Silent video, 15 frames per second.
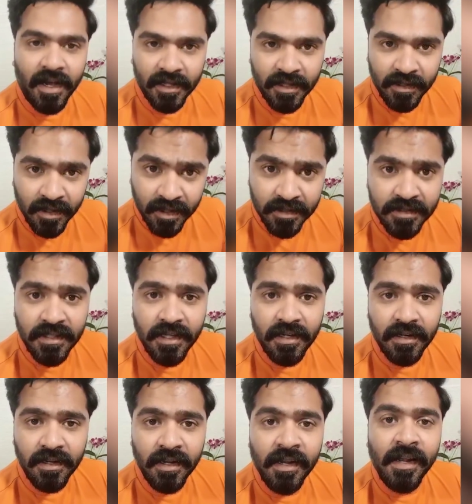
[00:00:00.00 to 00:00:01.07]
அதை நான்
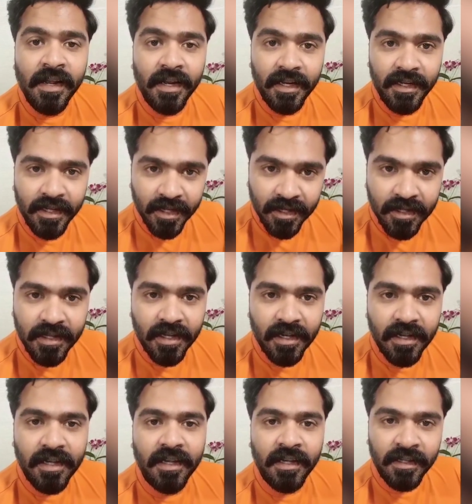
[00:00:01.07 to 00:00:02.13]
செய்கிறேன்
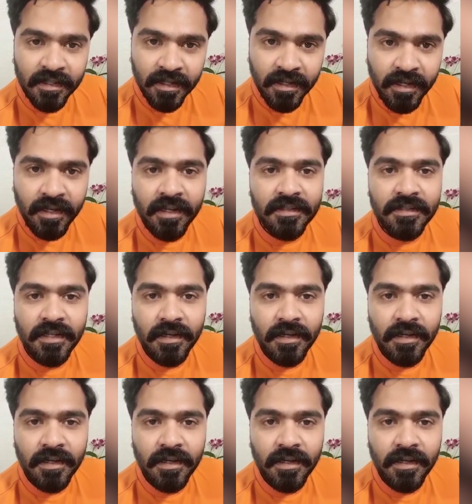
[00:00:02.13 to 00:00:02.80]
எனக்காக இதை நீங்கள்